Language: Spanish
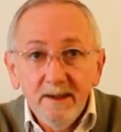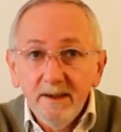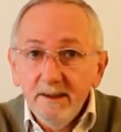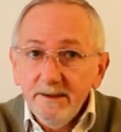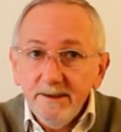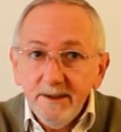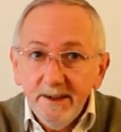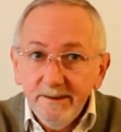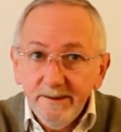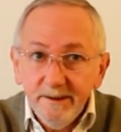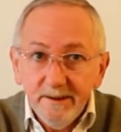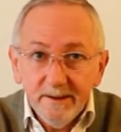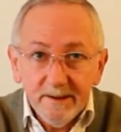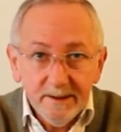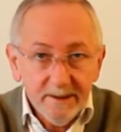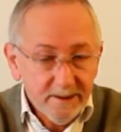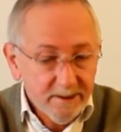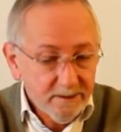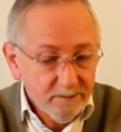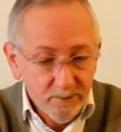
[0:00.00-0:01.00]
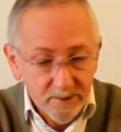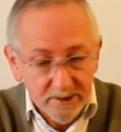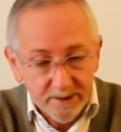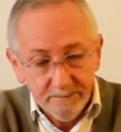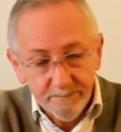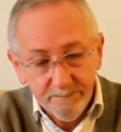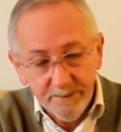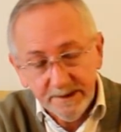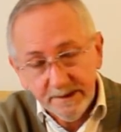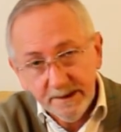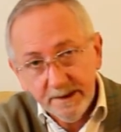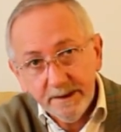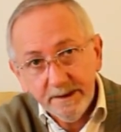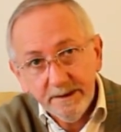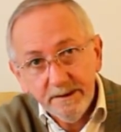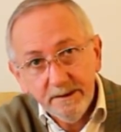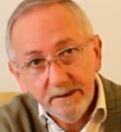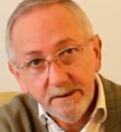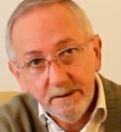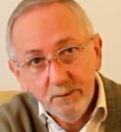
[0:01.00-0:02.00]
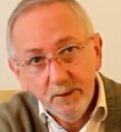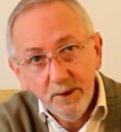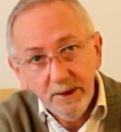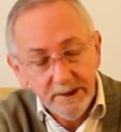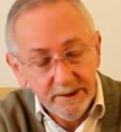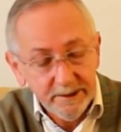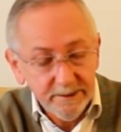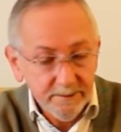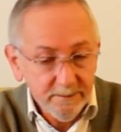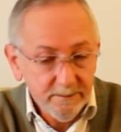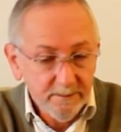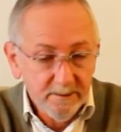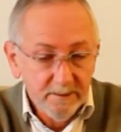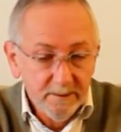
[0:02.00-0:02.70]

ya ahí tienes que calcular pasajes de ida y vuelta,